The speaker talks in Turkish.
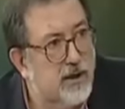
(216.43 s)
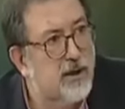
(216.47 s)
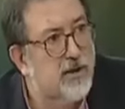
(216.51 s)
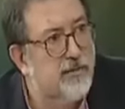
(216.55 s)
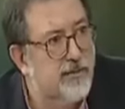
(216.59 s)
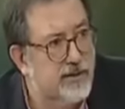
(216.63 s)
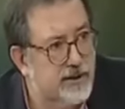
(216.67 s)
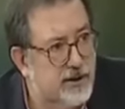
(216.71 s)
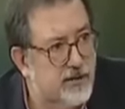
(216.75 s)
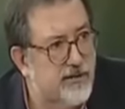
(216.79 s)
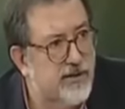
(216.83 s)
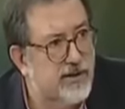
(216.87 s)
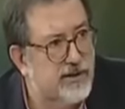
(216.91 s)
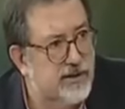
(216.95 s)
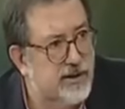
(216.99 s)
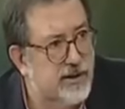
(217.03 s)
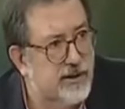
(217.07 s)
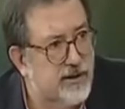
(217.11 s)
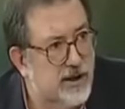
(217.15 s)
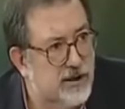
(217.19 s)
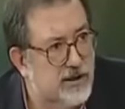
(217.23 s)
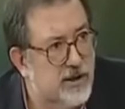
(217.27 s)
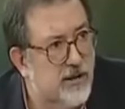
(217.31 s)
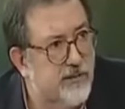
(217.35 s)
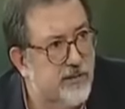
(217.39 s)
Hakkı Paşa
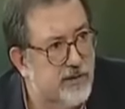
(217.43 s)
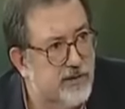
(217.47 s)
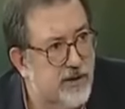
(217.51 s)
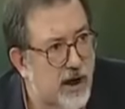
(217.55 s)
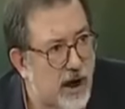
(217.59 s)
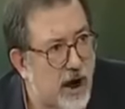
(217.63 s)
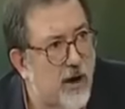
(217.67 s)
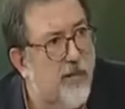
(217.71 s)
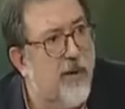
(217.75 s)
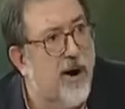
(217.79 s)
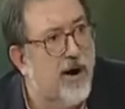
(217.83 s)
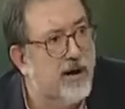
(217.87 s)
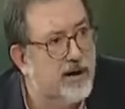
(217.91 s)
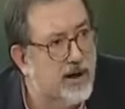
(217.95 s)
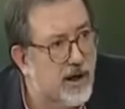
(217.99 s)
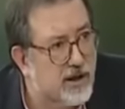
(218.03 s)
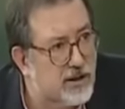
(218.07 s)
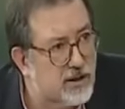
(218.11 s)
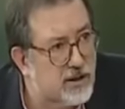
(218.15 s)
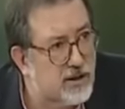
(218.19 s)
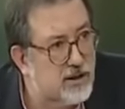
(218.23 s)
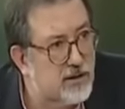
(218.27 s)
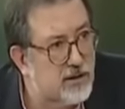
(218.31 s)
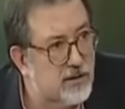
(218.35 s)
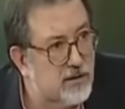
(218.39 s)
Basra'da azam bir
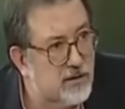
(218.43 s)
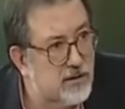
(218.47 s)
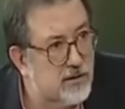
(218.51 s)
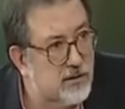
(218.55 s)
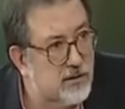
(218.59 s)
hamakat.